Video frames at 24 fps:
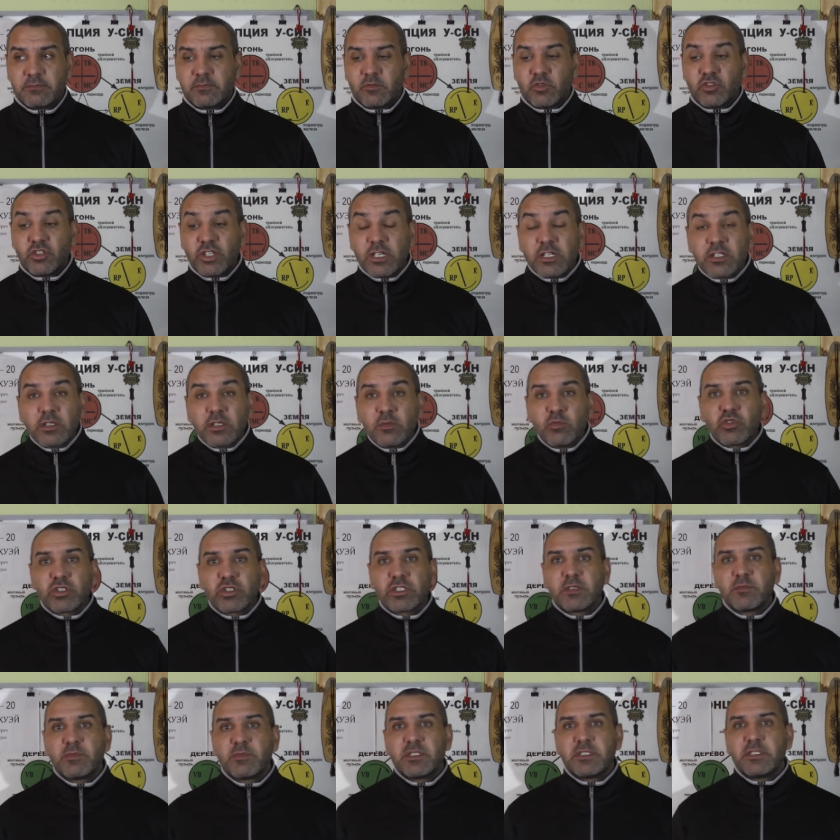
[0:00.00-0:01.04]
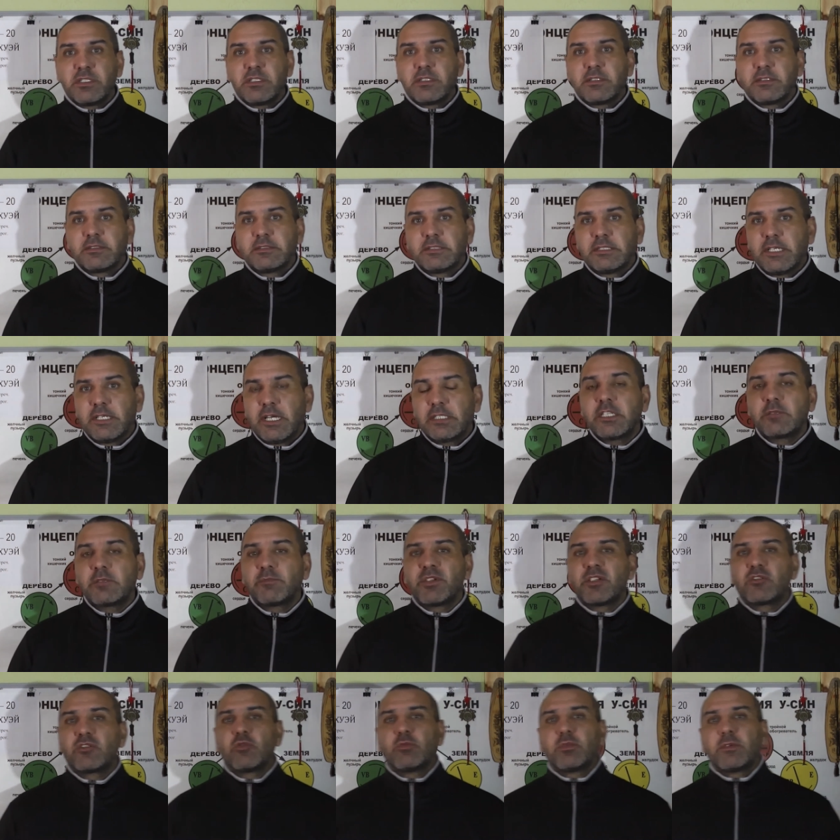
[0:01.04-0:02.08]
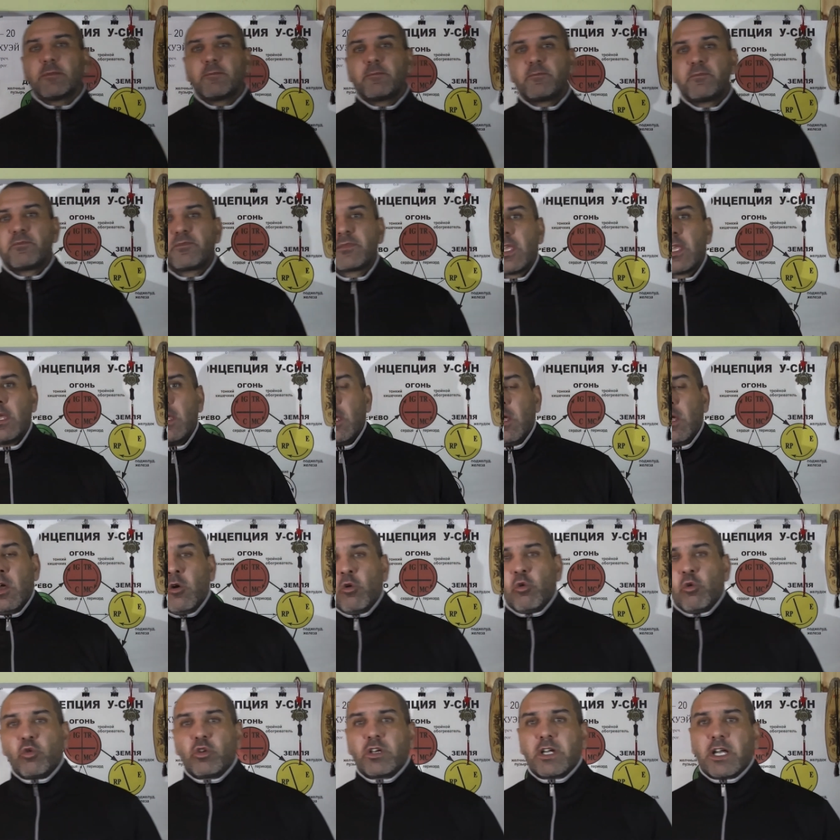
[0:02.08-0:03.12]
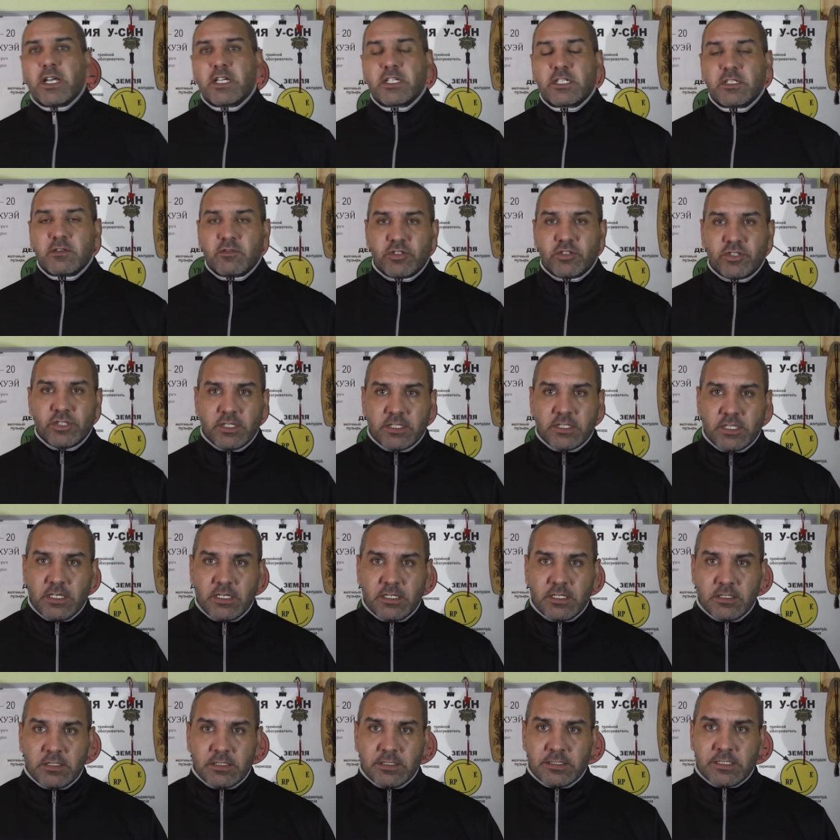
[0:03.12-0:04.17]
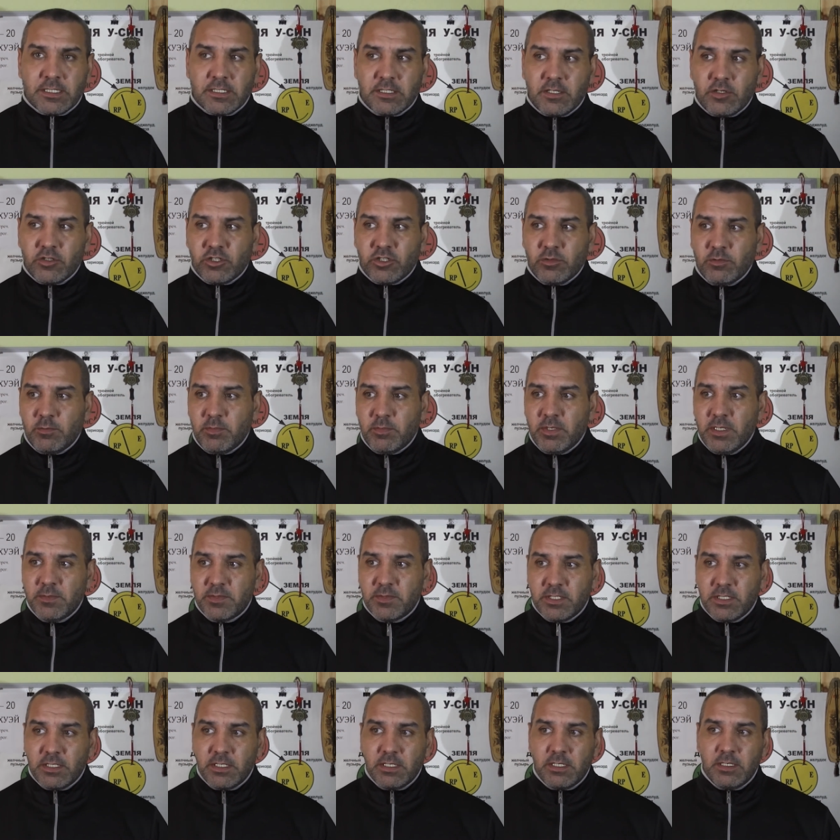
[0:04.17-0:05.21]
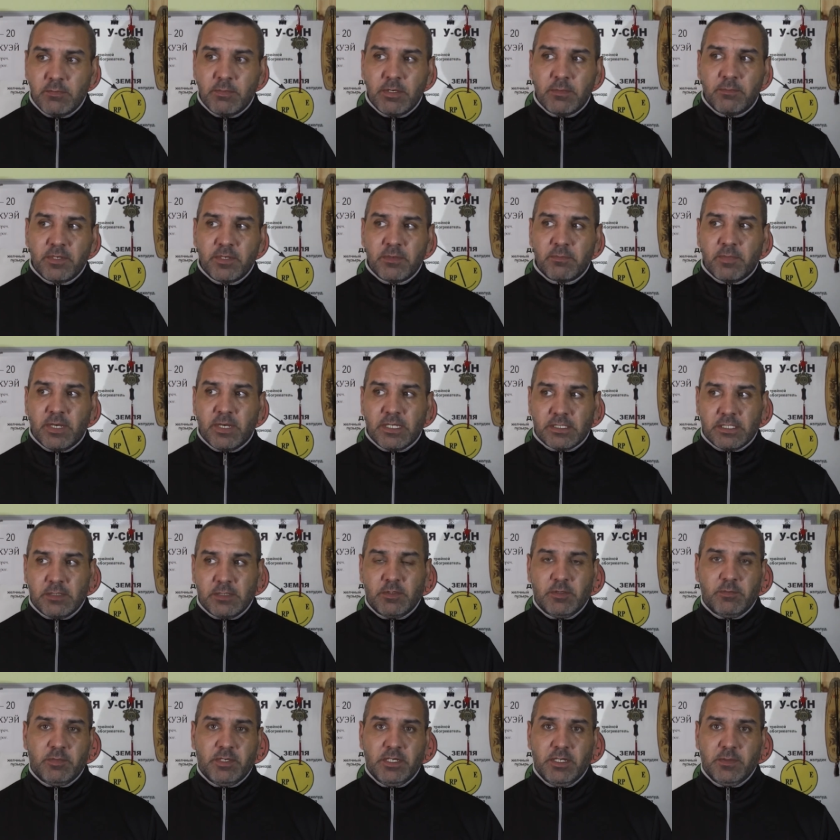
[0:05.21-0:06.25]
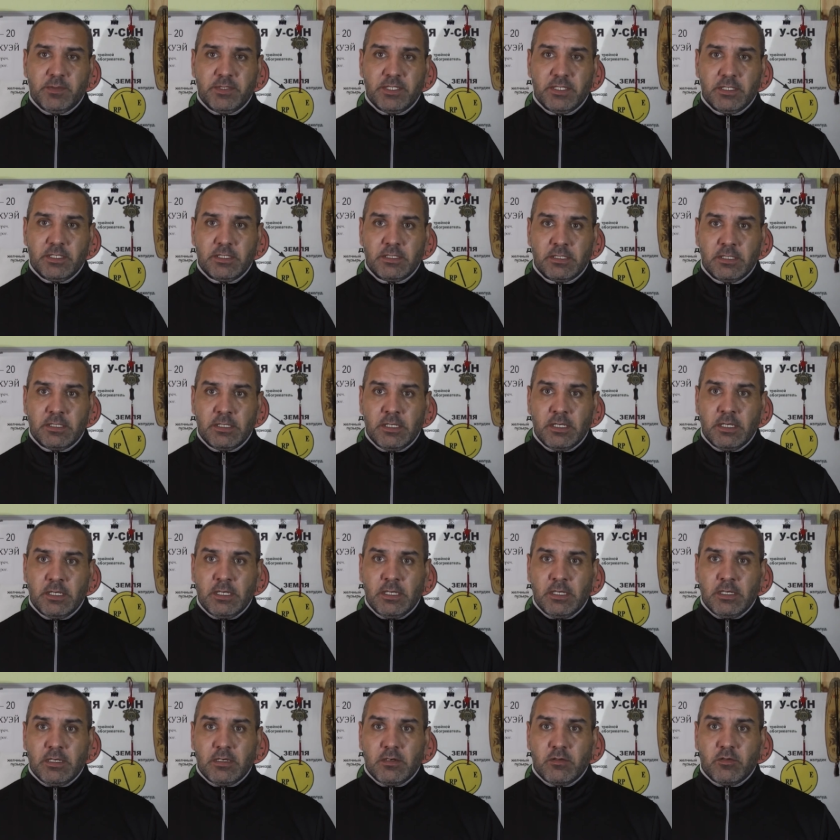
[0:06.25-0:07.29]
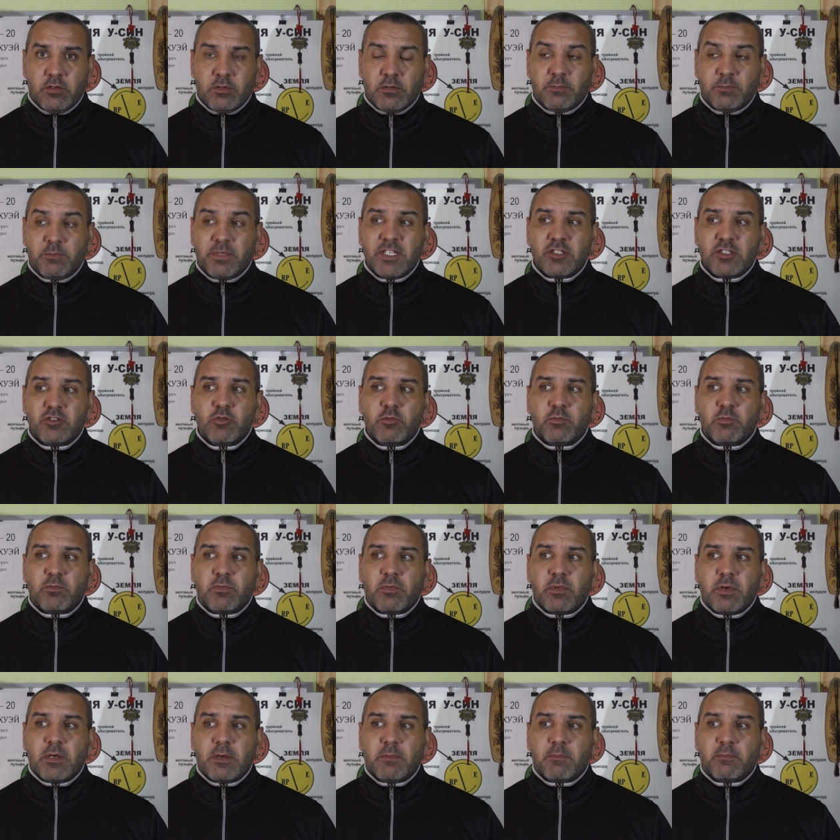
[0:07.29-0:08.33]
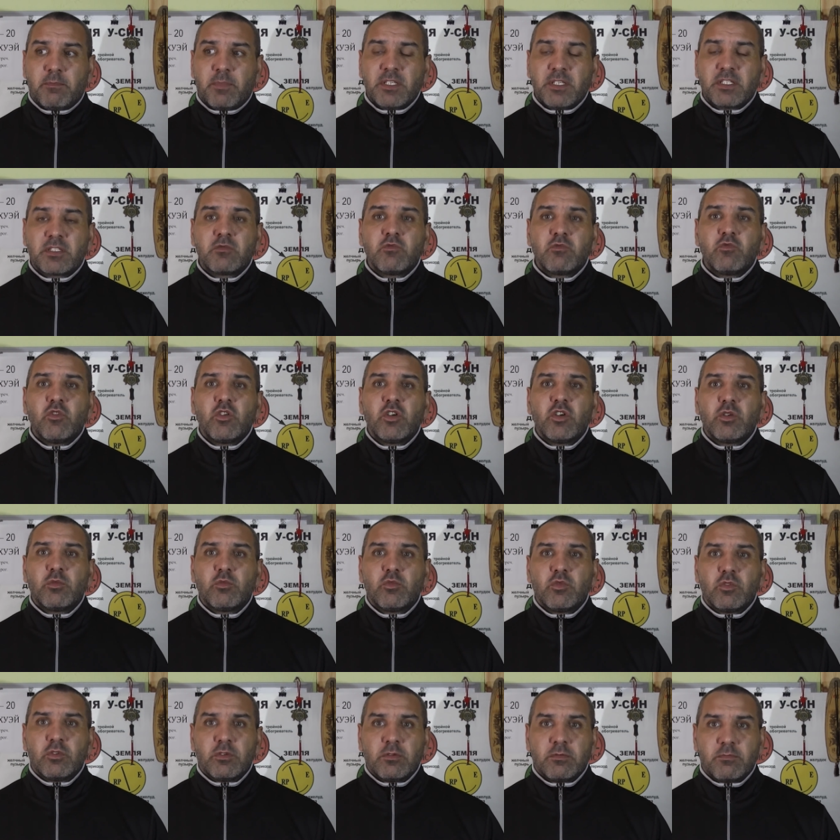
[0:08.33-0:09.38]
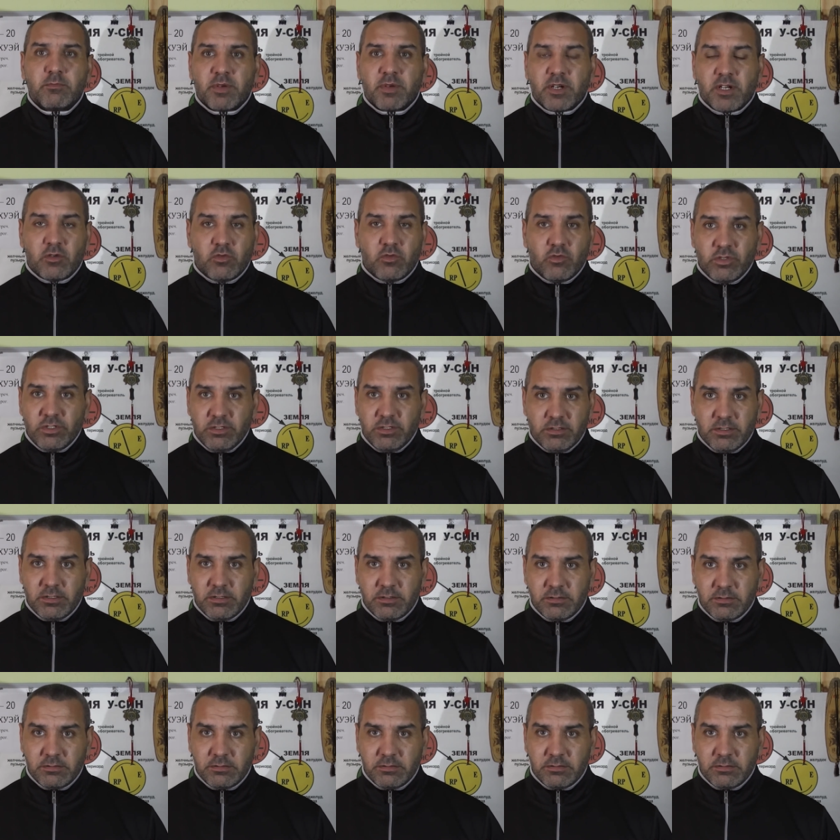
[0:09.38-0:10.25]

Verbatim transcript: Но человек не может объяснить этот приступ у каждого человека, страдающего эпилепсией, либо припадками эпилепсии, вот, приступ по-своему проходит.